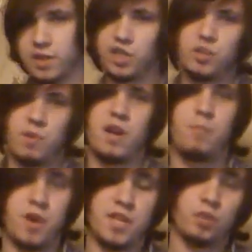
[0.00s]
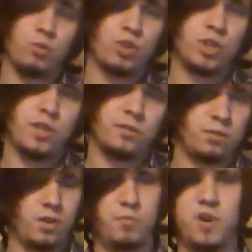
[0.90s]
режима кампании тоже
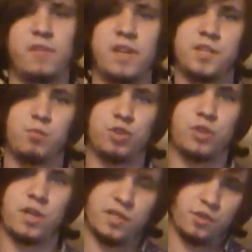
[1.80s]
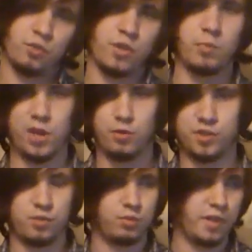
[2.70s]
нет, и похвалить можно разве что неплохой
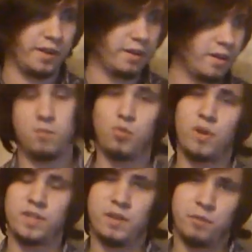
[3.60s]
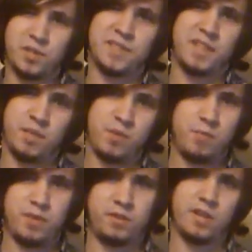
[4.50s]
саундтрек. Более того, на данный
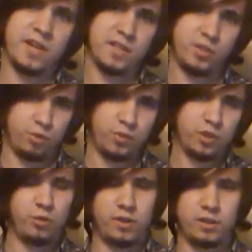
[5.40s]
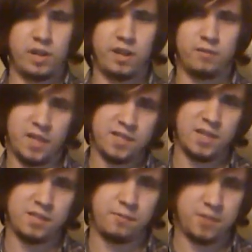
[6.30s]
момент игра доступна только для
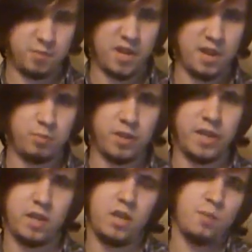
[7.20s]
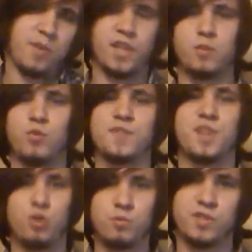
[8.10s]
владельцев Xperia Play, и поэтому
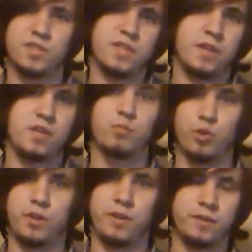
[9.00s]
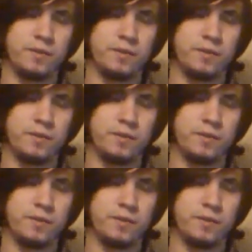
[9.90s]
ознакомиться с ней немногие.